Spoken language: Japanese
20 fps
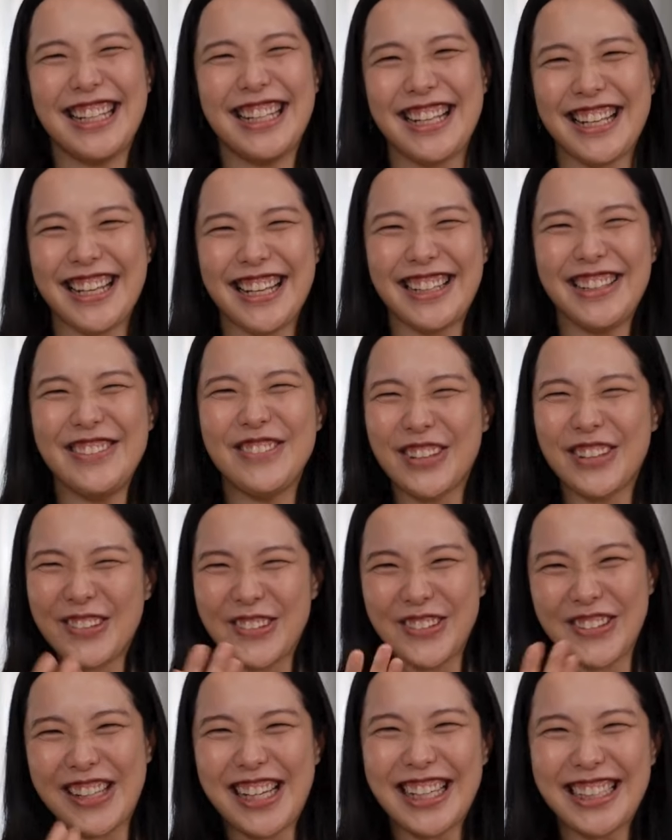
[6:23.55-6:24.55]
えー、今
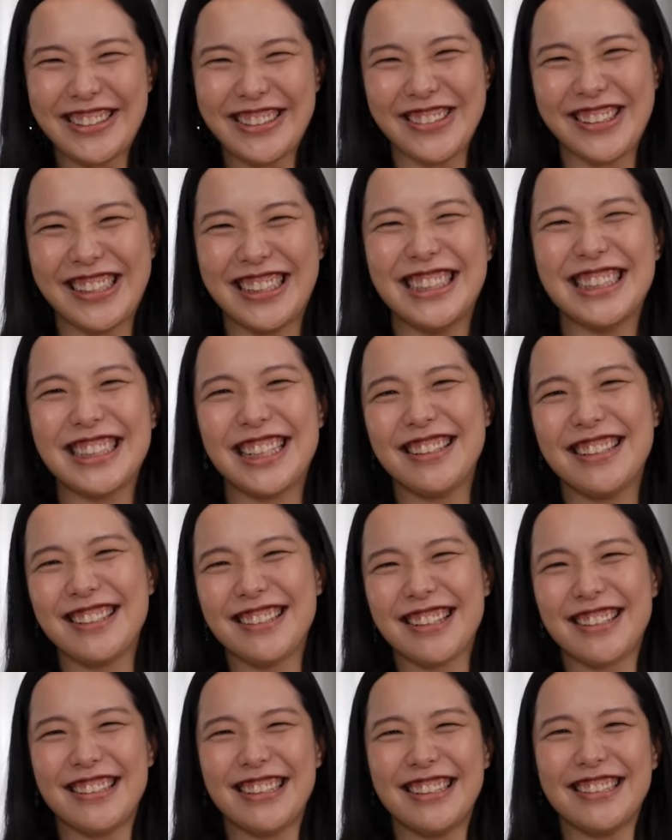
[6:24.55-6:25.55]
このやり取りは2次元
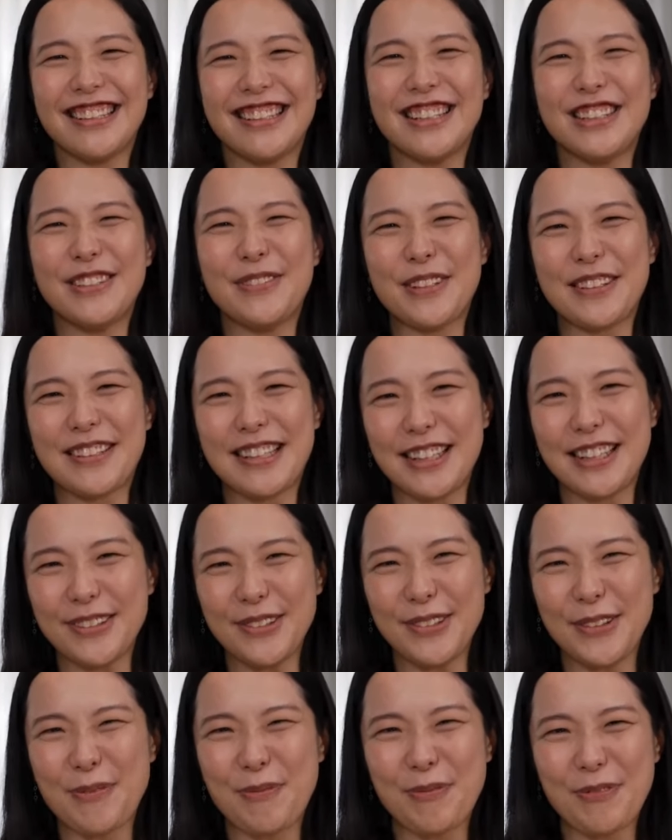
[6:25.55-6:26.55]
でさせていただいてますけれ
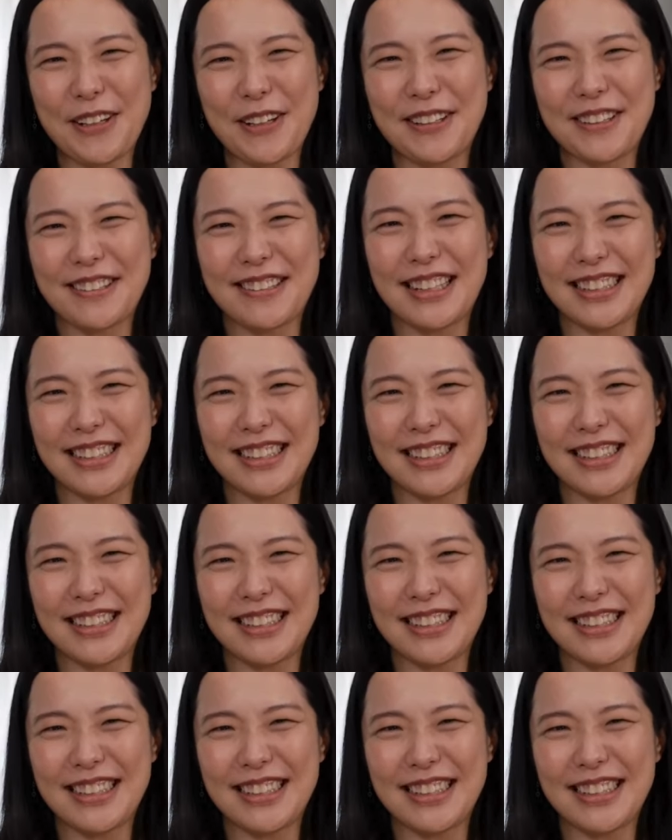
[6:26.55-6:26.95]
どあ、